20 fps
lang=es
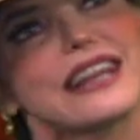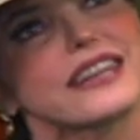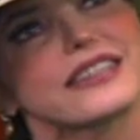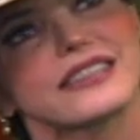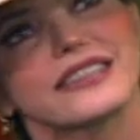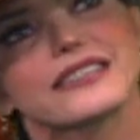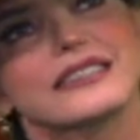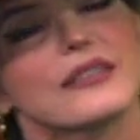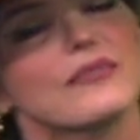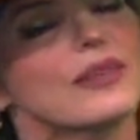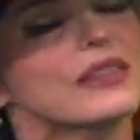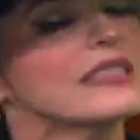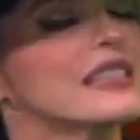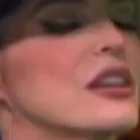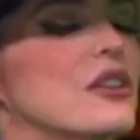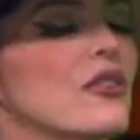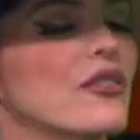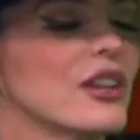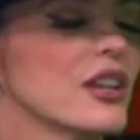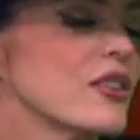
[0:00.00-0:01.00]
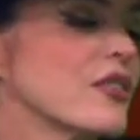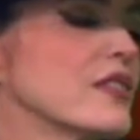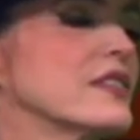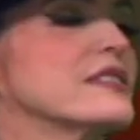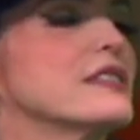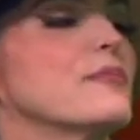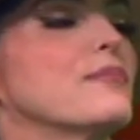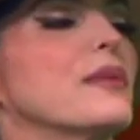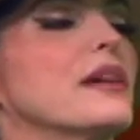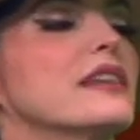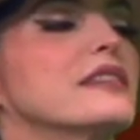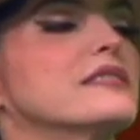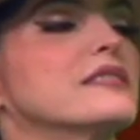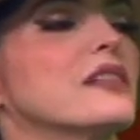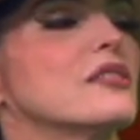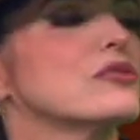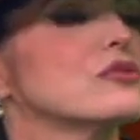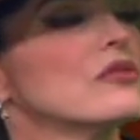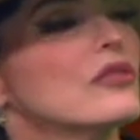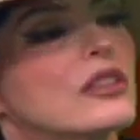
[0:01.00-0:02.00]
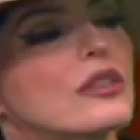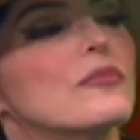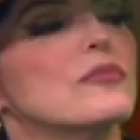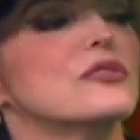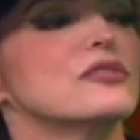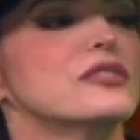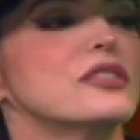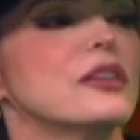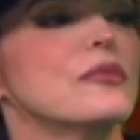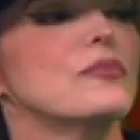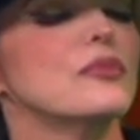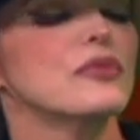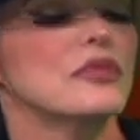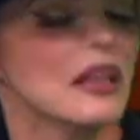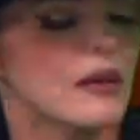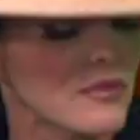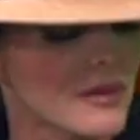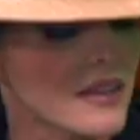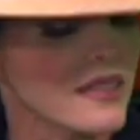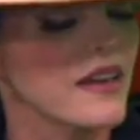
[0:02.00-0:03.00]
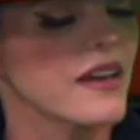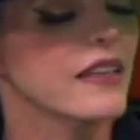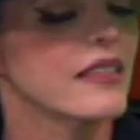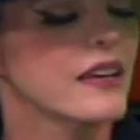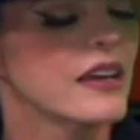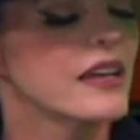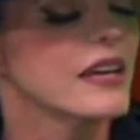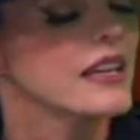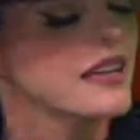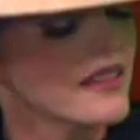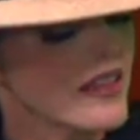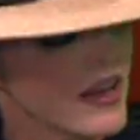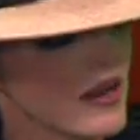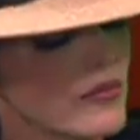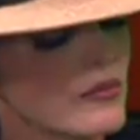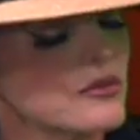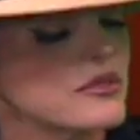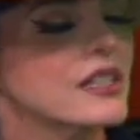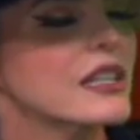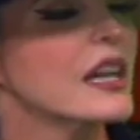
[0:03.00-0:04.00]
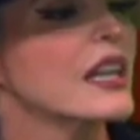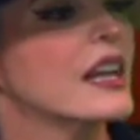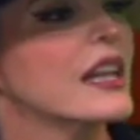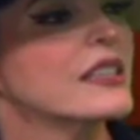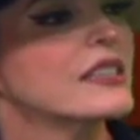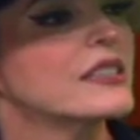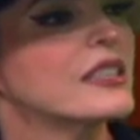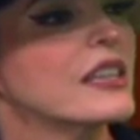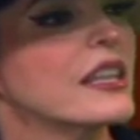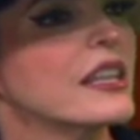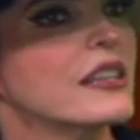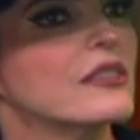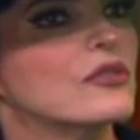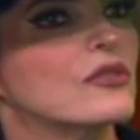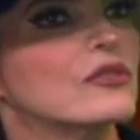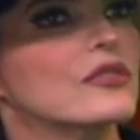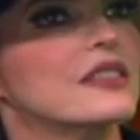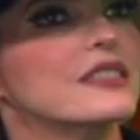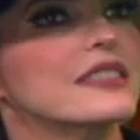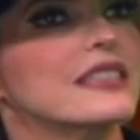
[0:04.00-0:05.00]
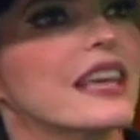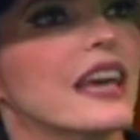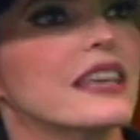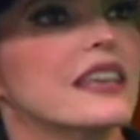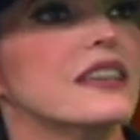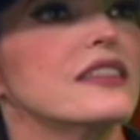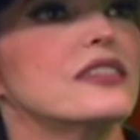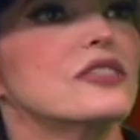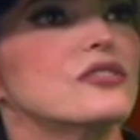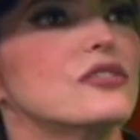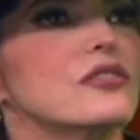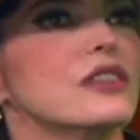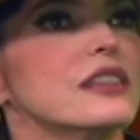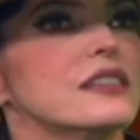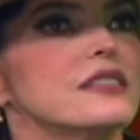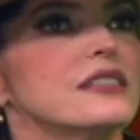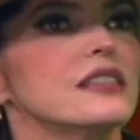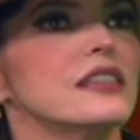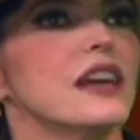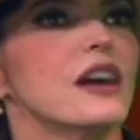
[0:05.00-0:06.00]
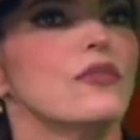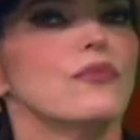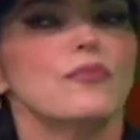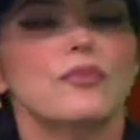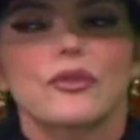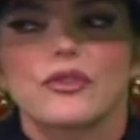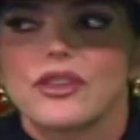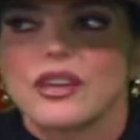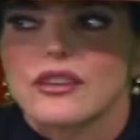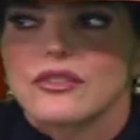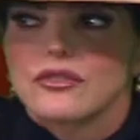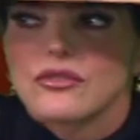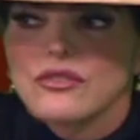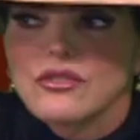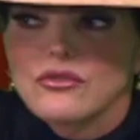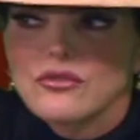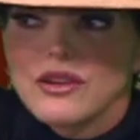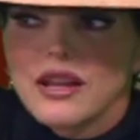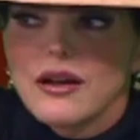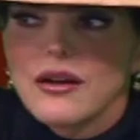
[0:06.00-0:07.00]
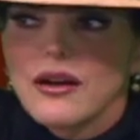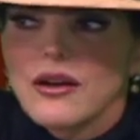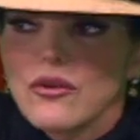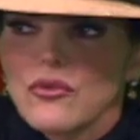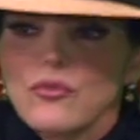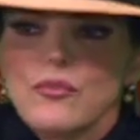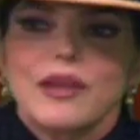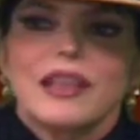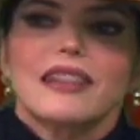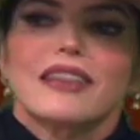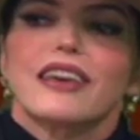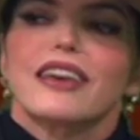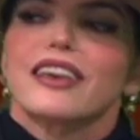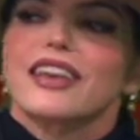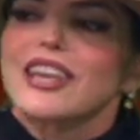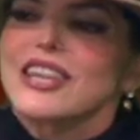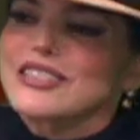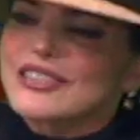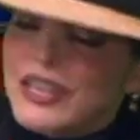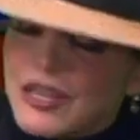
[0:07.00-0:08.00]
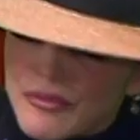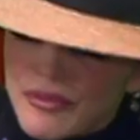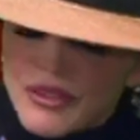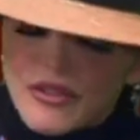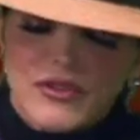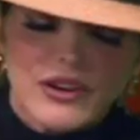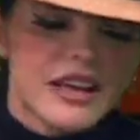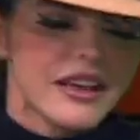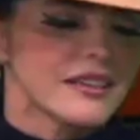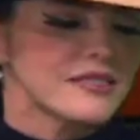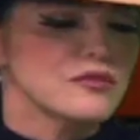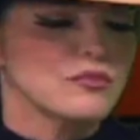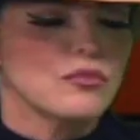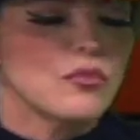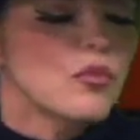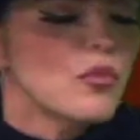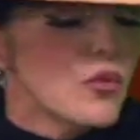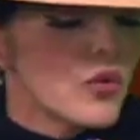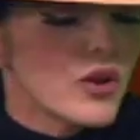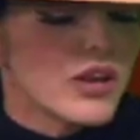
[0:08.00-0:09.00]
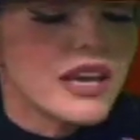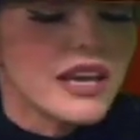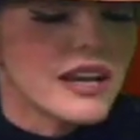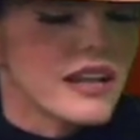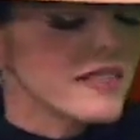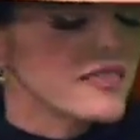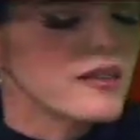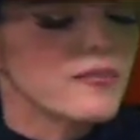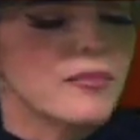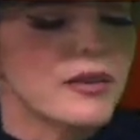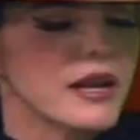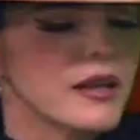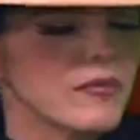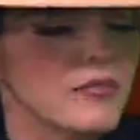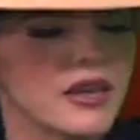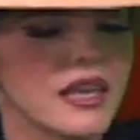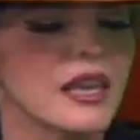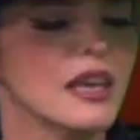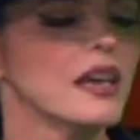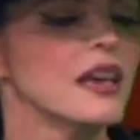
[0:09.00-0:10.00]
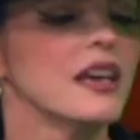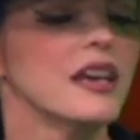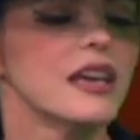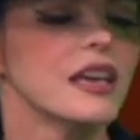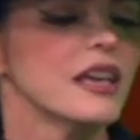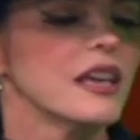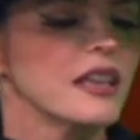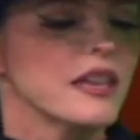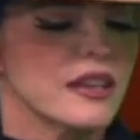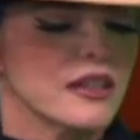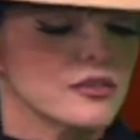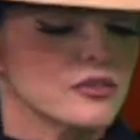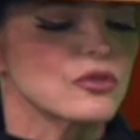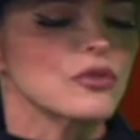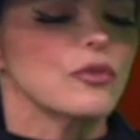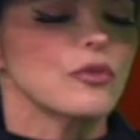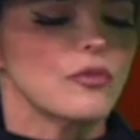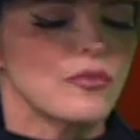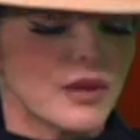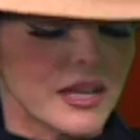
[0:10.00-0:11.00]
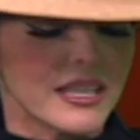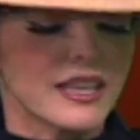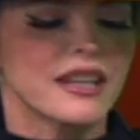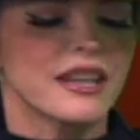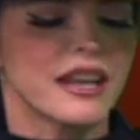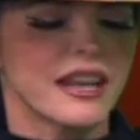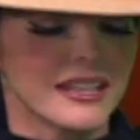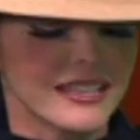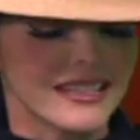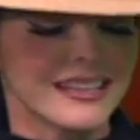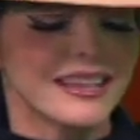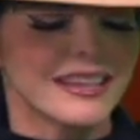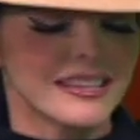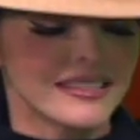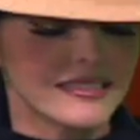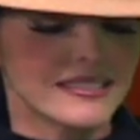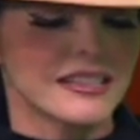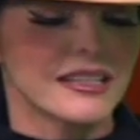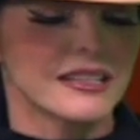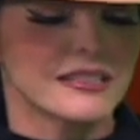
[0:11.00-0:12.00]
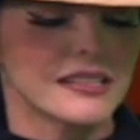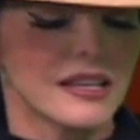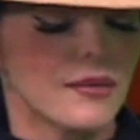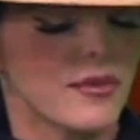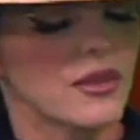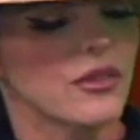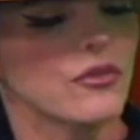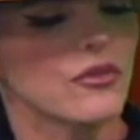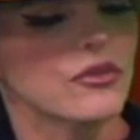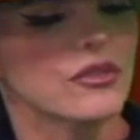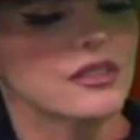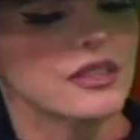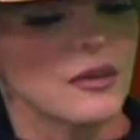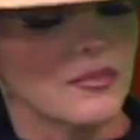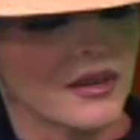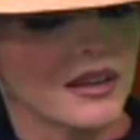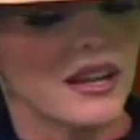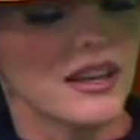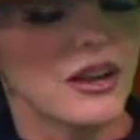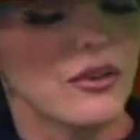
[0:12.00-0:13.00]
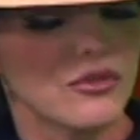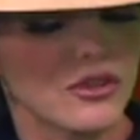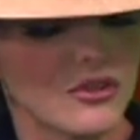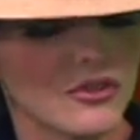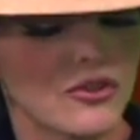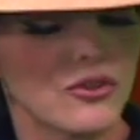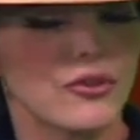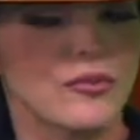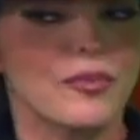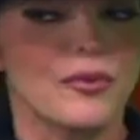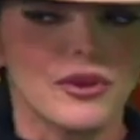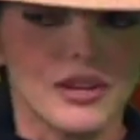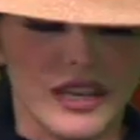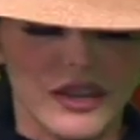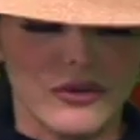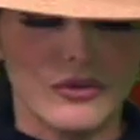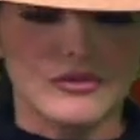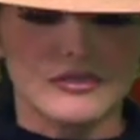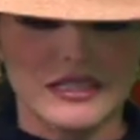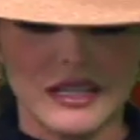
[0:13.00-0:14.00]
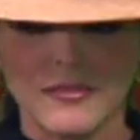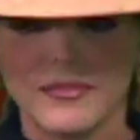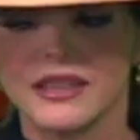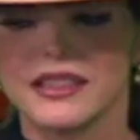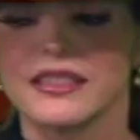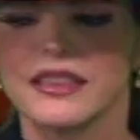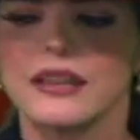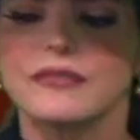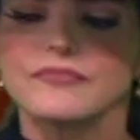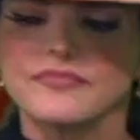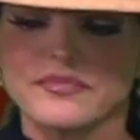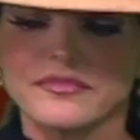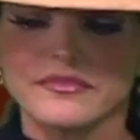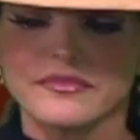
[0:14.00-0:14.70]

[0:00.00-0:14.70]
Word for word: artista más icónico de este país de los últimos tiempos, la verdad, y de la música ranchera. Entonces, que haya dicho que sí a un proyecto de una humilde servidora es muy grande para mí y eso va a llenar este sábado también el auditorio porque justamente